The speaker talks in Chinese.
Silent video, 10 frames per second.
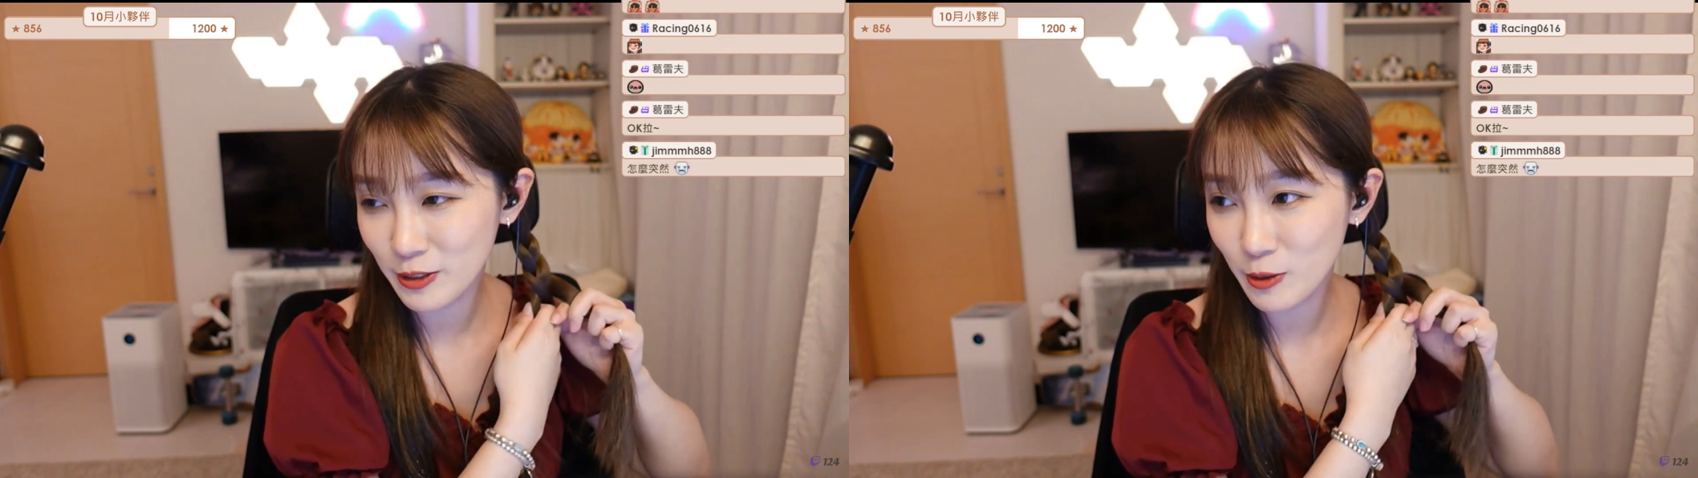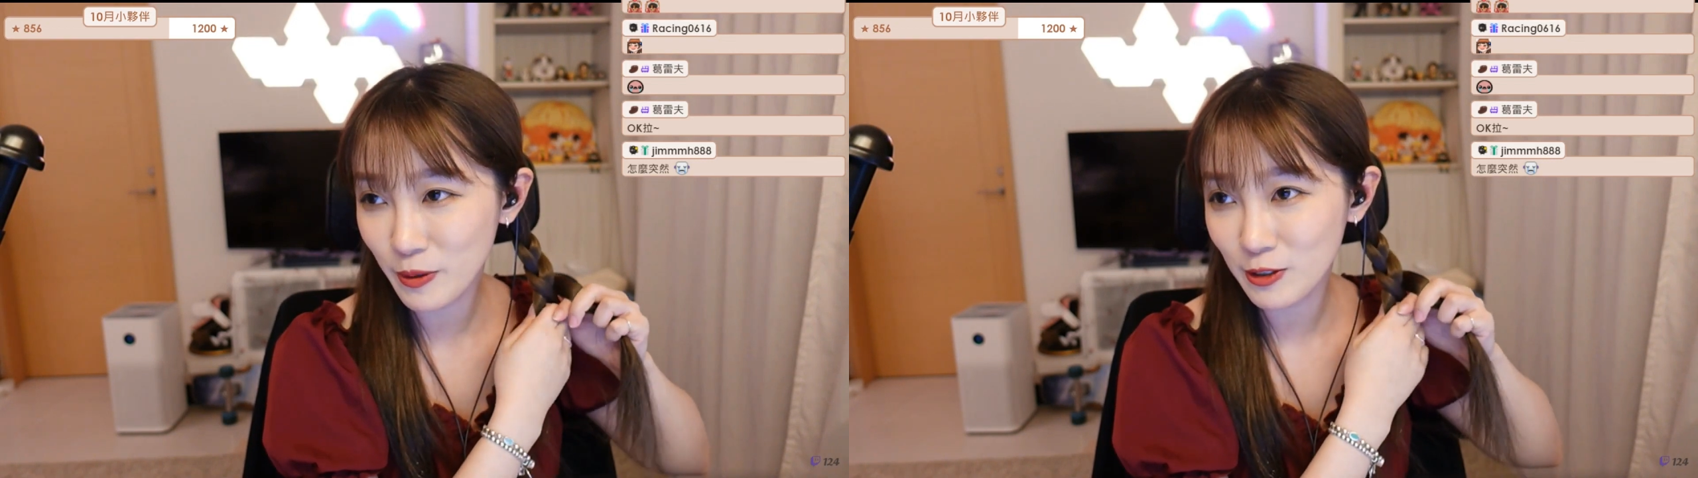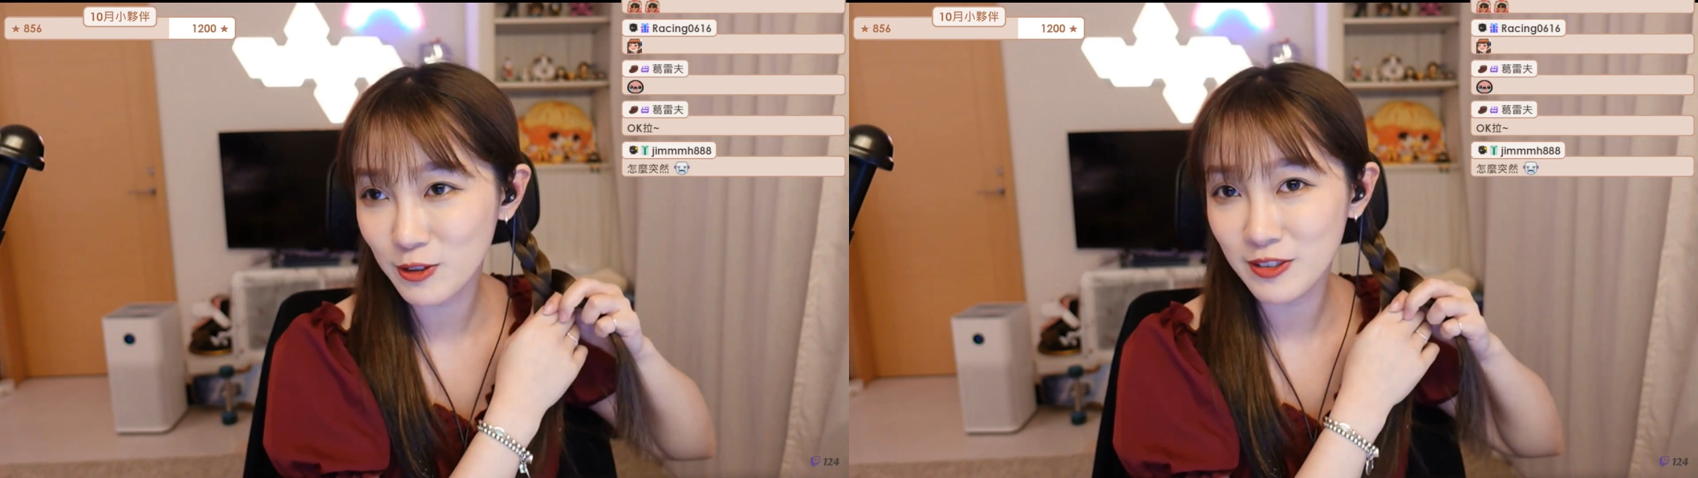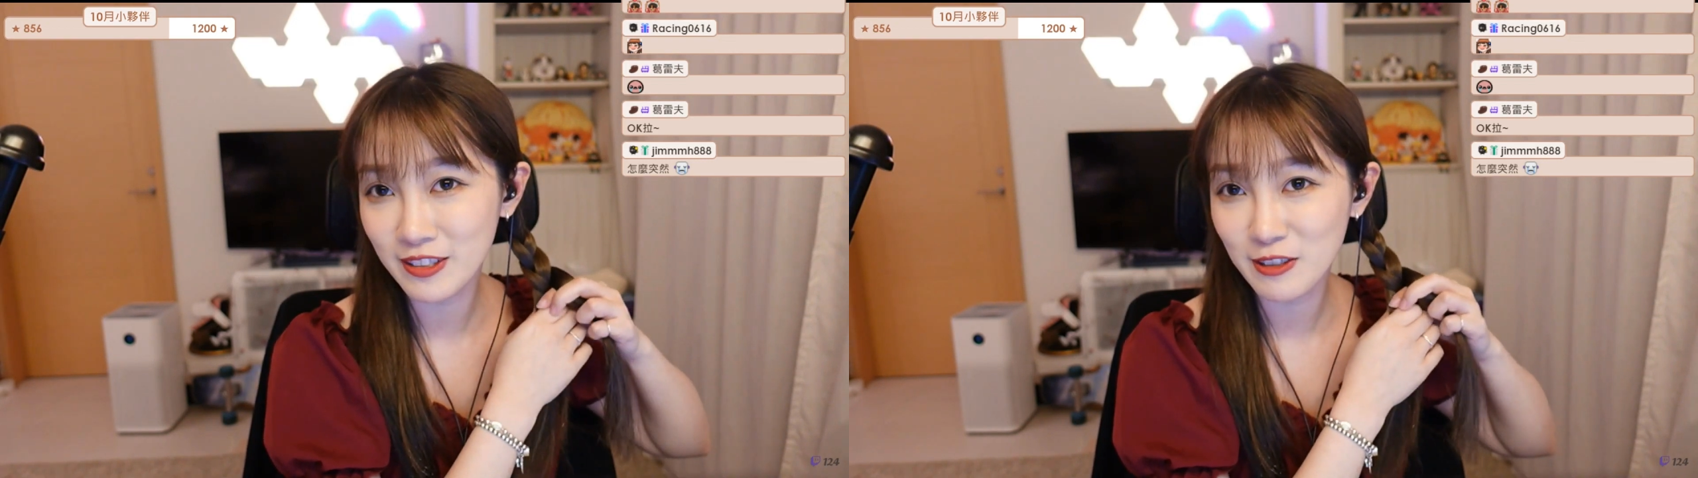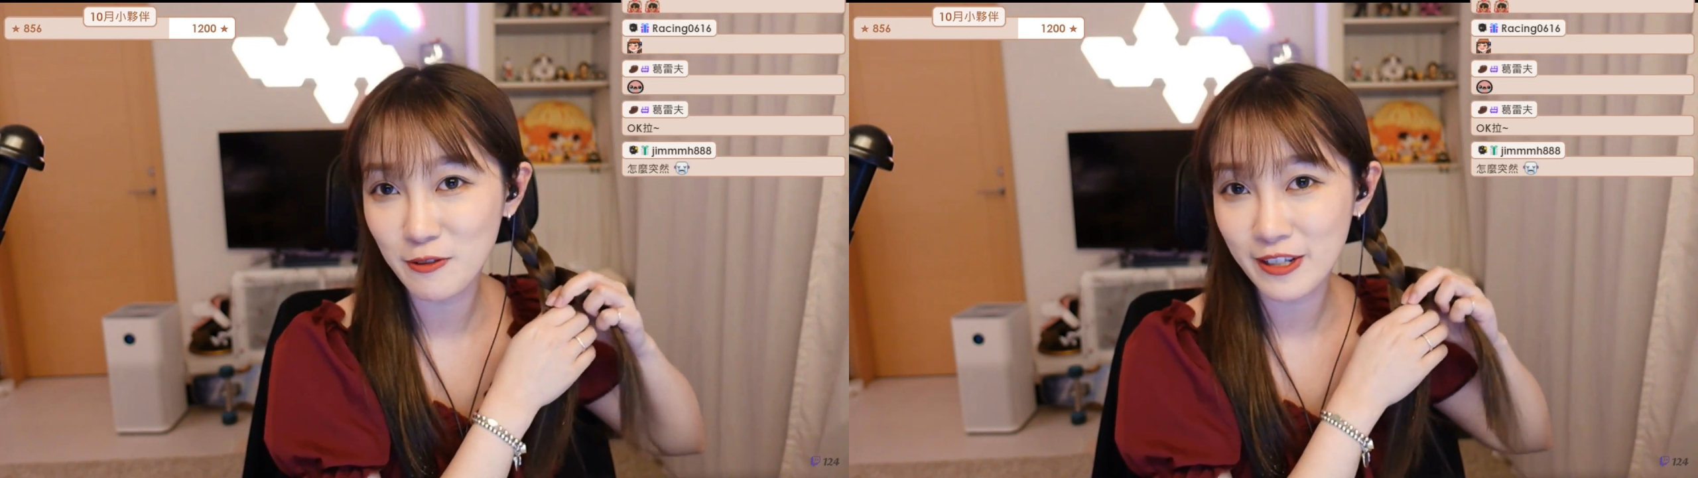都保持一
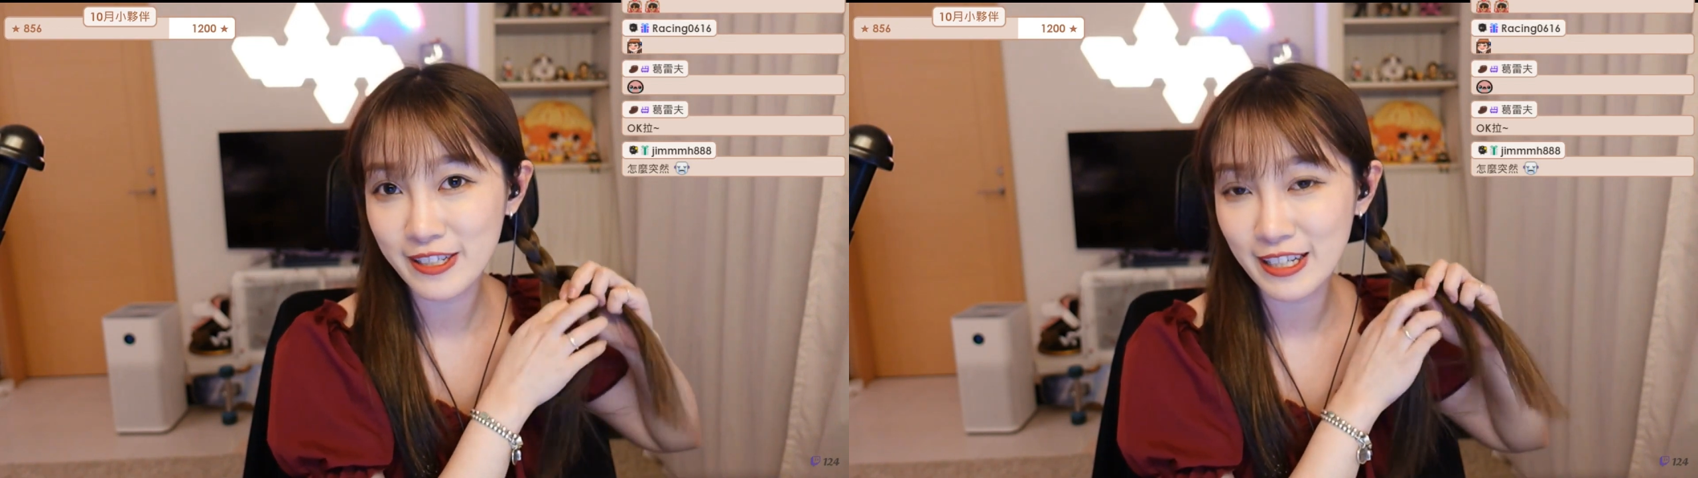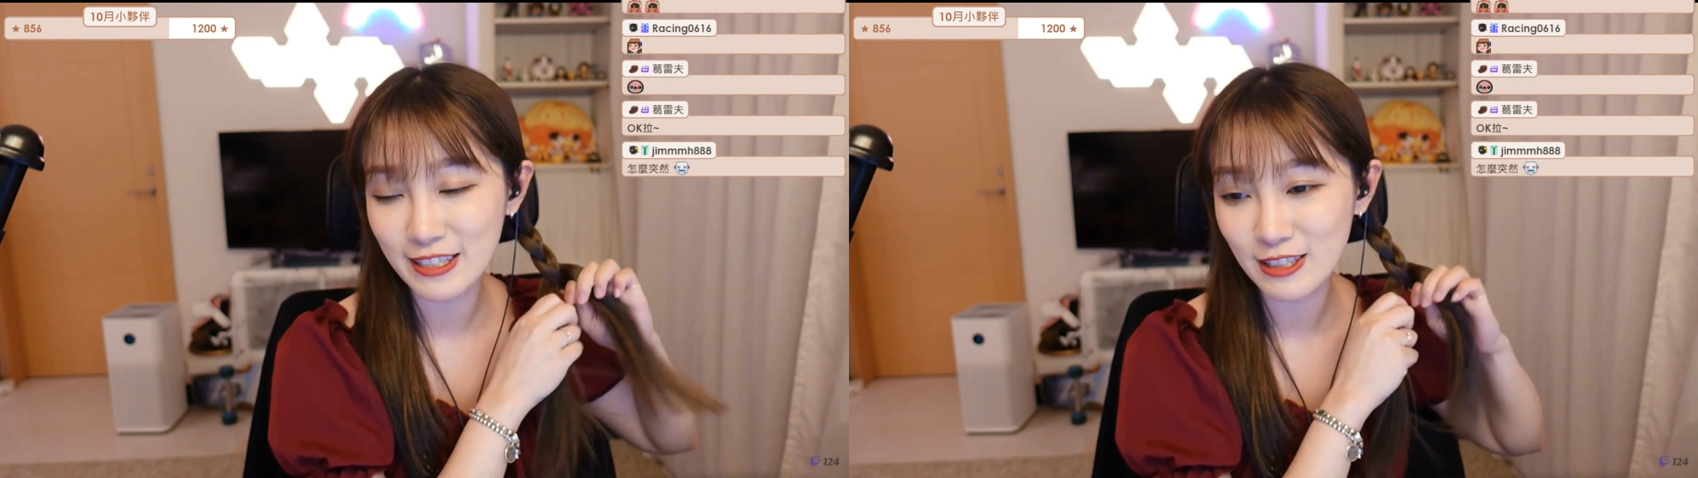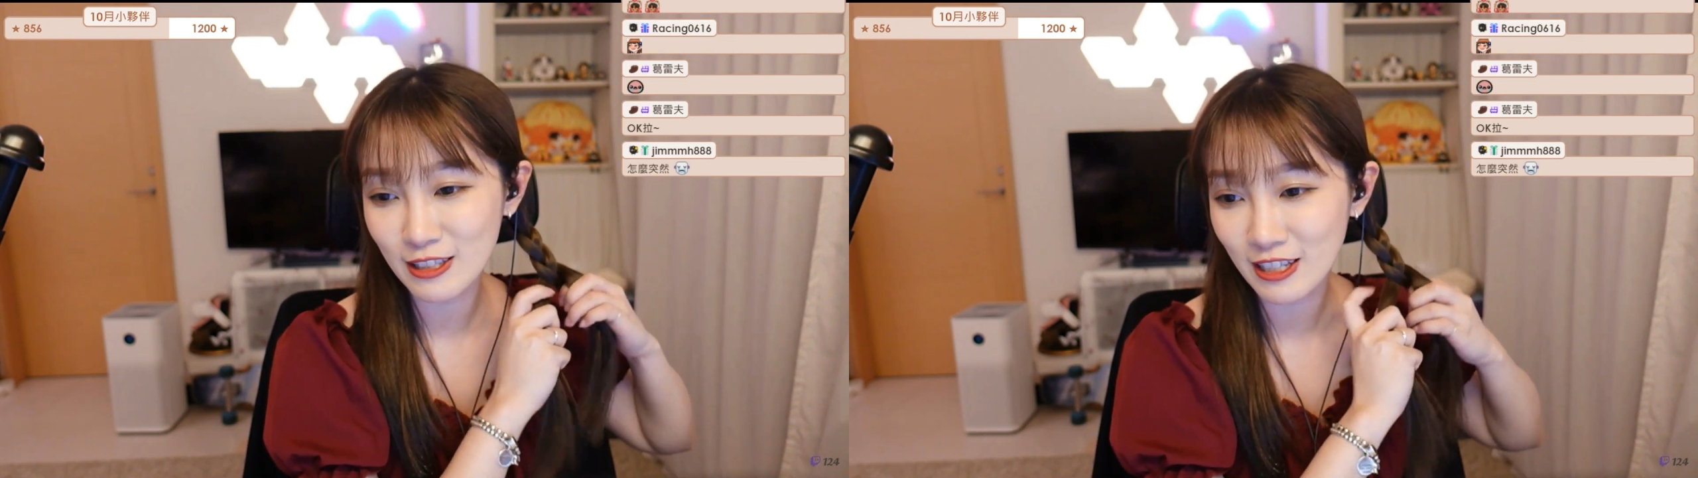个非常感谢大